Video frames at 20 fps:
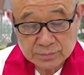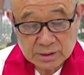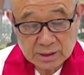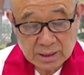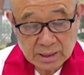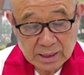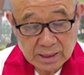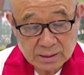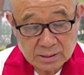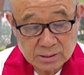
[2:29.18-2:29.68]

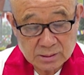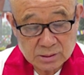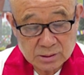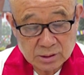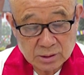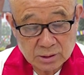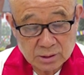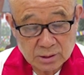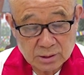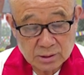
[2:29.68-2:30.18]
한
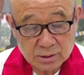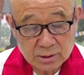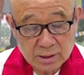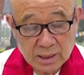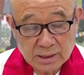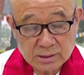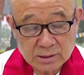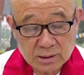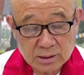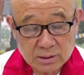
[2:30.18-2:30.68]
성인의
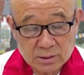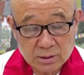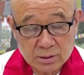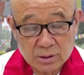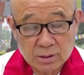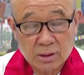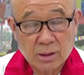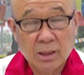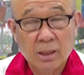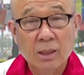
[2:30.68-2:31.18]
탄생은
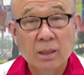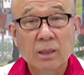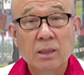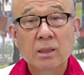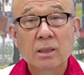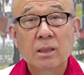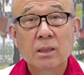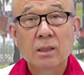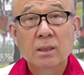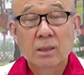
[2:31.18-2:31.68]
이렇게
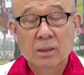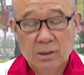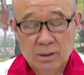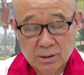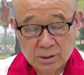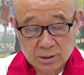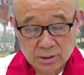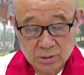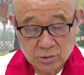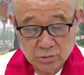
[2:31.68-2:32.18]

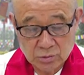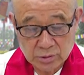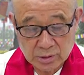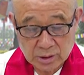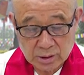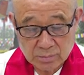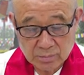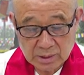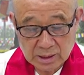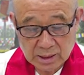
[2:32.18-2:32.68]

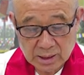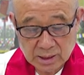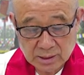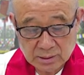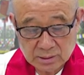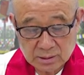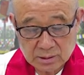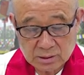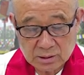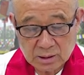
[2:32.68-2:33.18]
인류에게
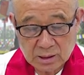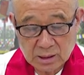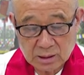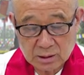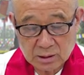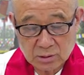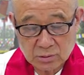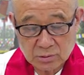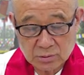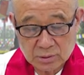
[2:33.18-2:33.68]
많은 것을
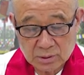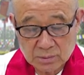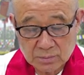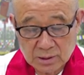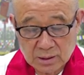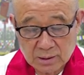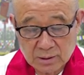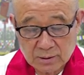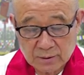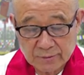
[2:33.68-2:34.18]
남기고
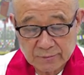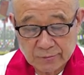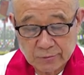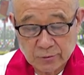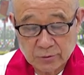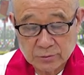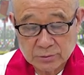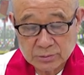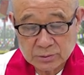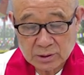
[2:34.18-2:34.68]
희망을
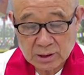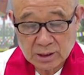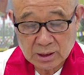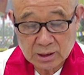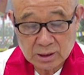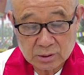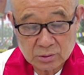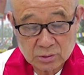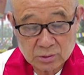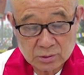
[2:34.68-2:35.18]
갖고
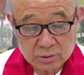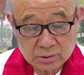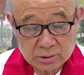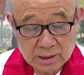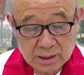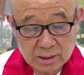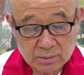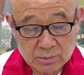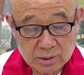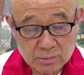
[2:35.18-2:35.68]
살아가도록
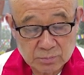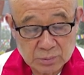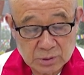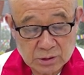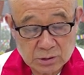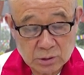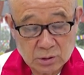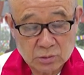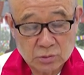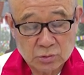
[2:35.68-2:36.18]
삶에
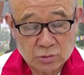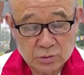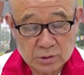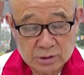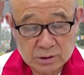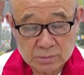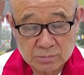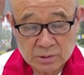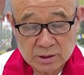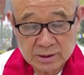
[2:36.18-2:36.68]
빛을 주고
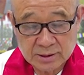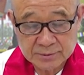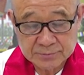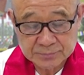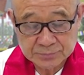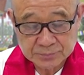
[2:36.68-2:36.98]
있습니다.